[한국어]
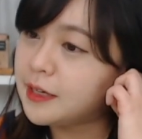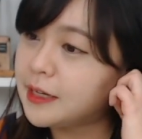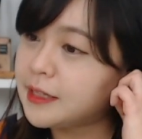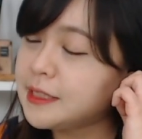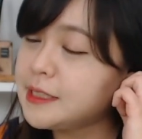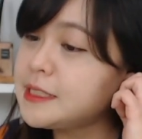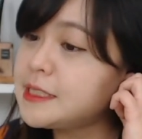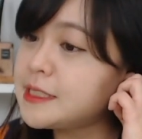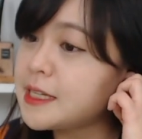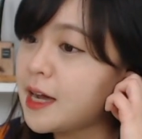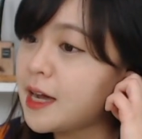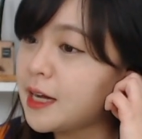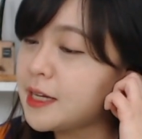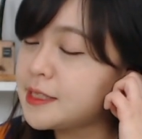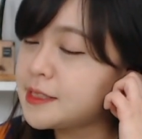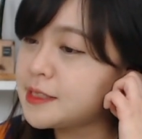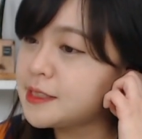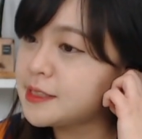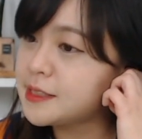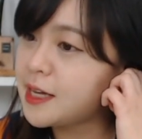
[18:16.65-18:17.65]
이시아가
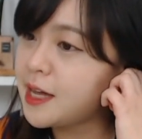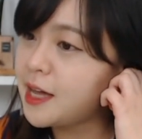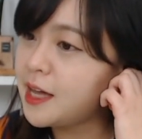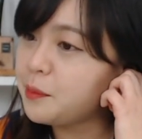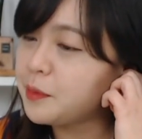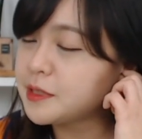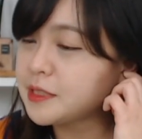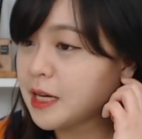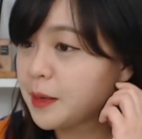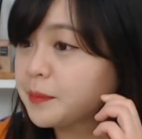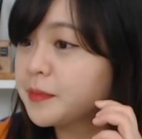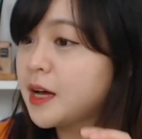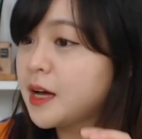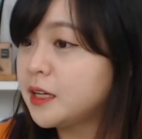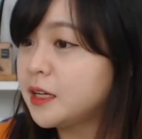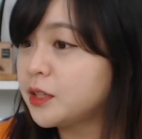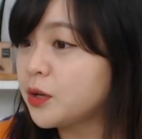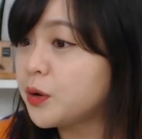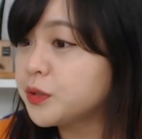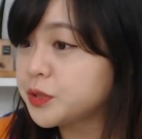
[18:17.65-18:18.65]
있으니까 뭐
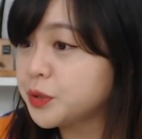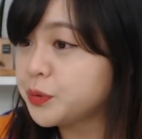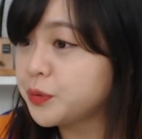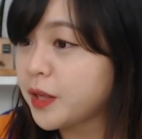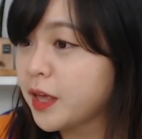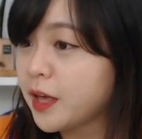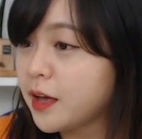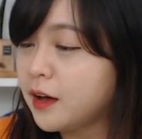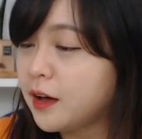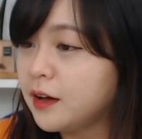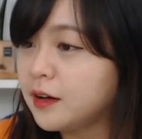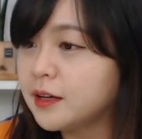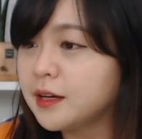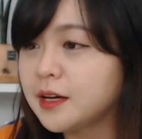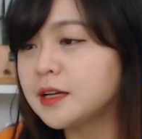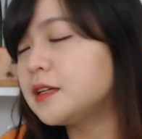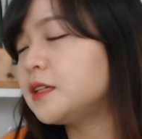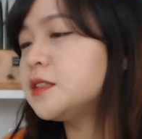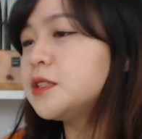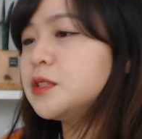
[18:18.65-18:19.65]
잠깐을 넣으셔도 돼요.
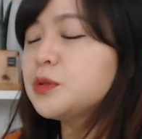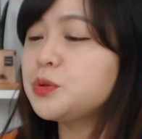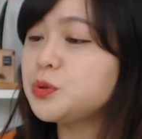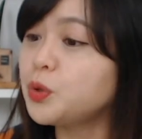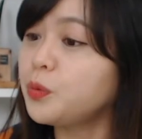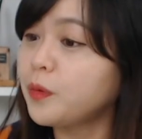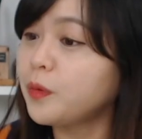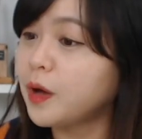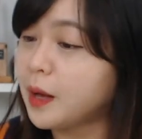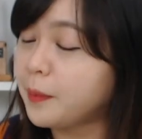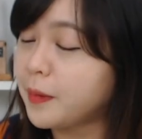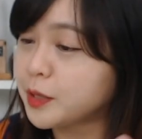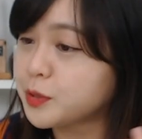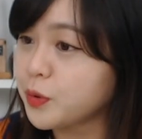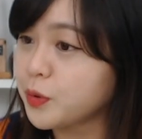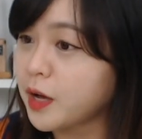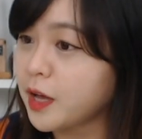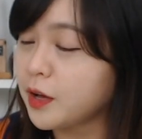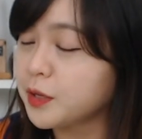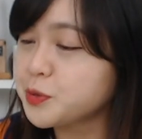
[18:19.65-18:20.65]
야, 좀, 좀 와봐
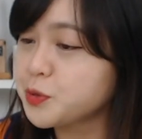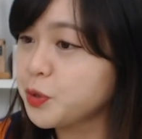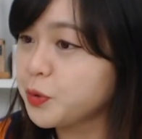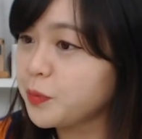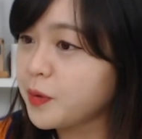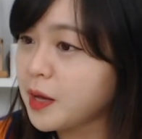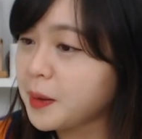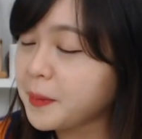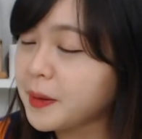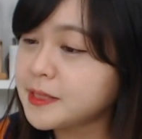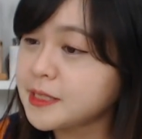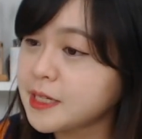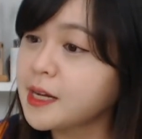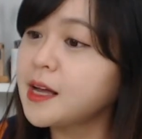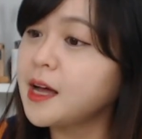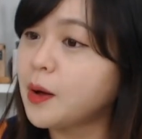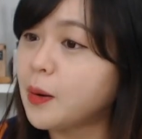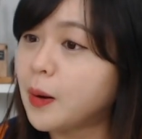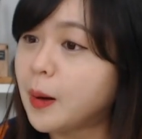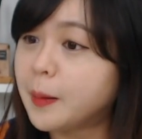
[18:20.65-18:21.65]
좋아요. 좀 와봐.
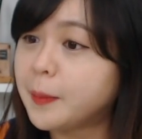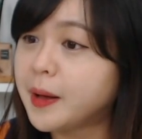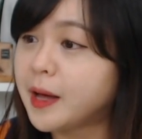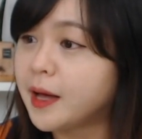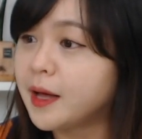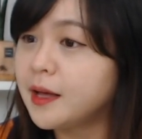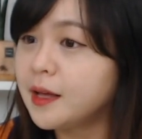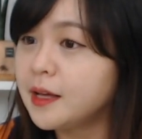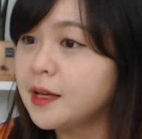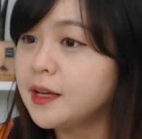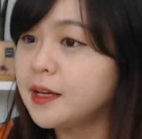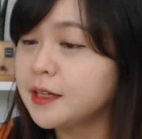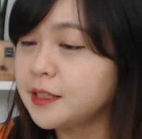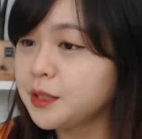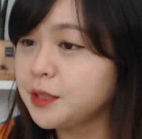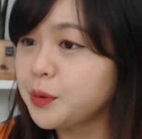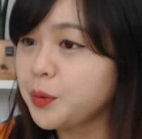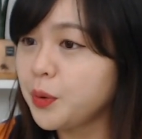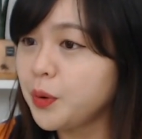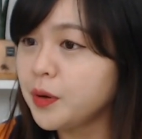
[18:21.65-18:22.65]
잠깐 와봐.
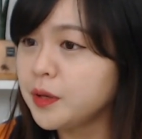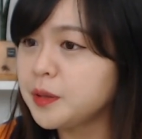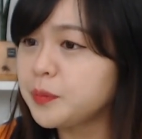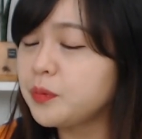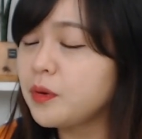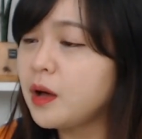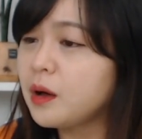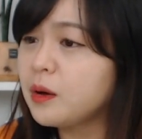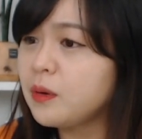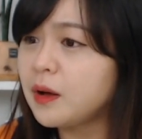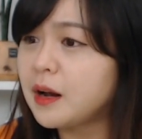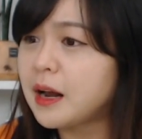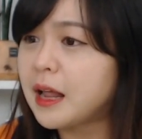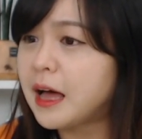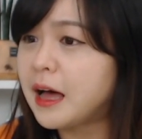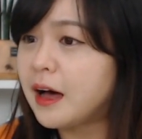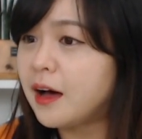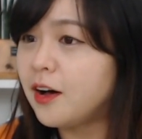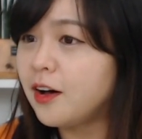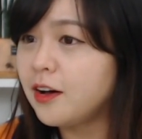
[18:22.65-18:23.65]
그리고 니 뿌야
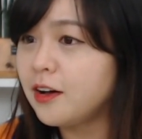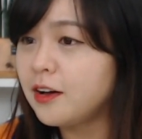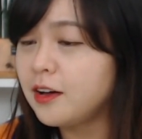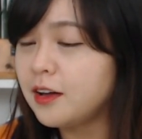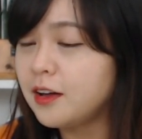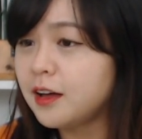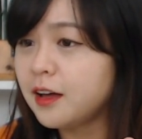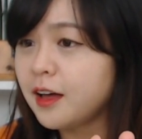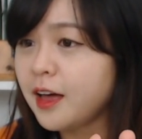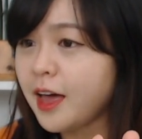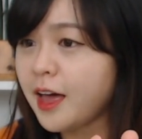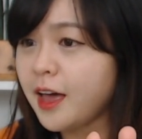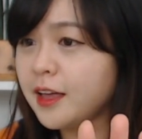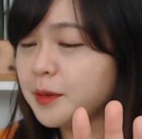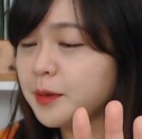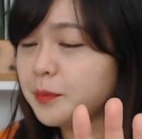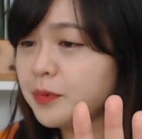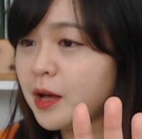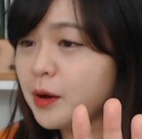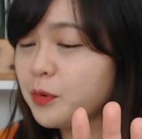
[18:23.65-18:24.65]
꼬라요. 에,
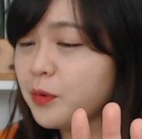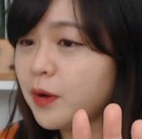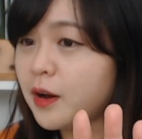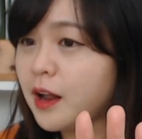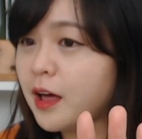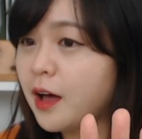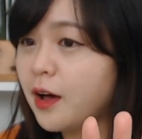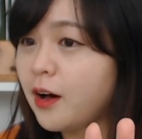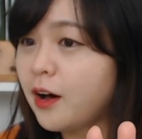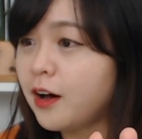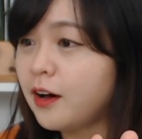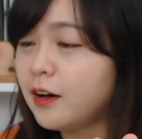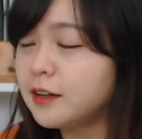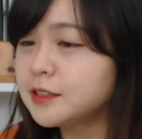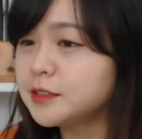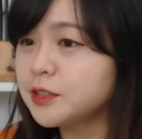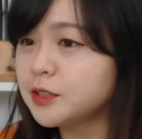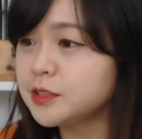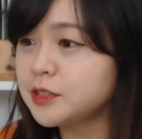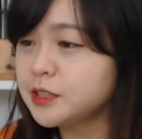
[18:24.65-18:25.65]
니 뿌야 꼬라요.
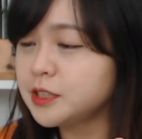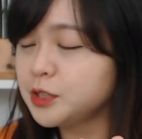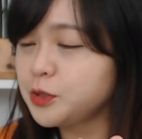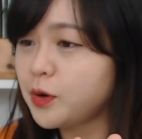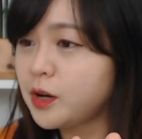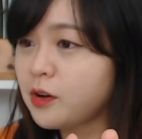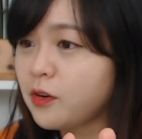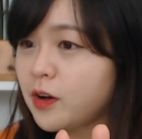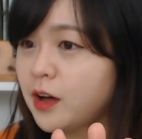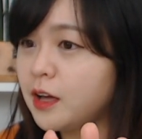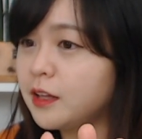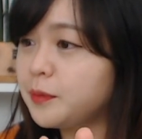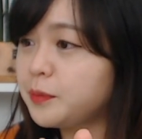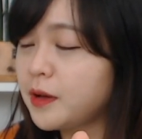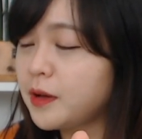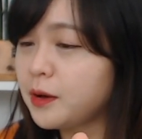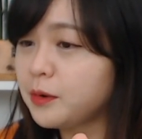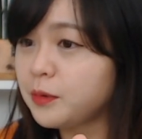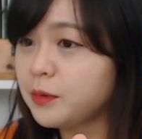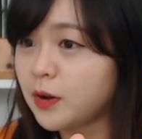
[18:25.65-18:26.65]
친구할 거야. 니
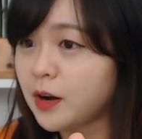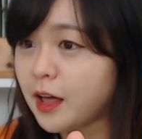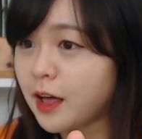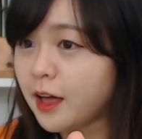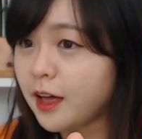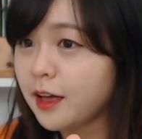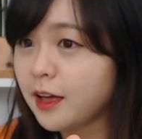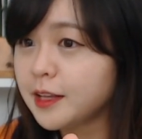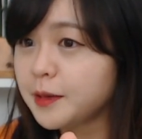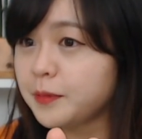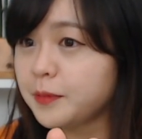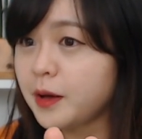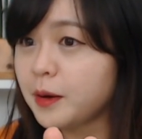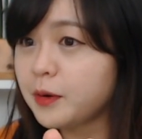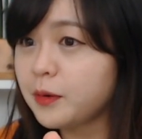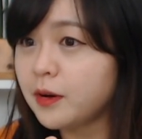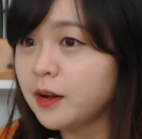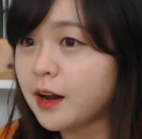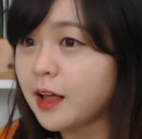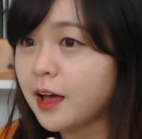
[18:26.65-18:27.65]
뿌야 꼬라. 니 뿌야
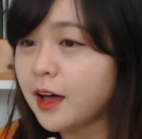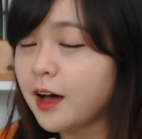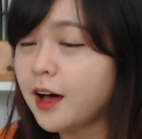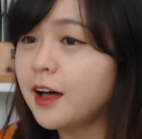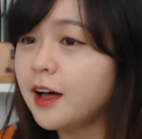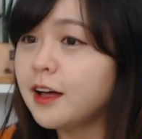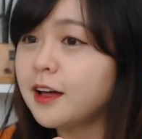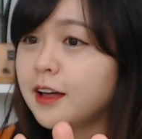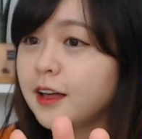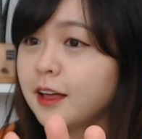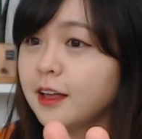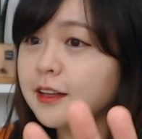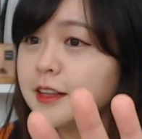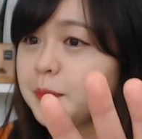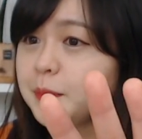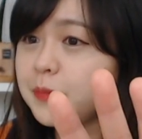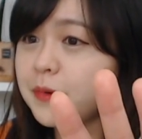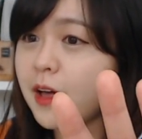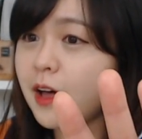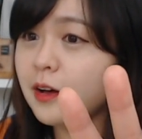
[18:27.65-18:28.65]
꼬라야.
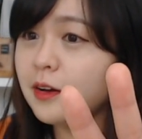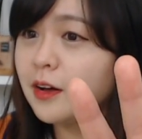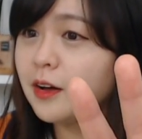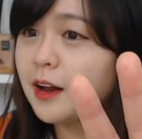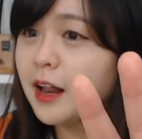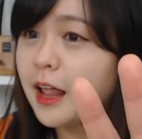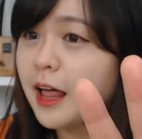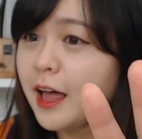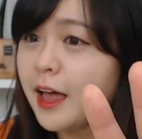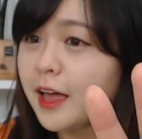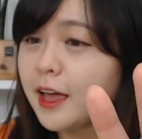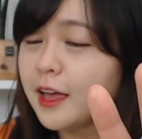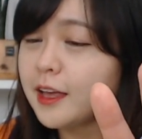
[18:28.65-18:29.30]
니 뿌야 꼬라.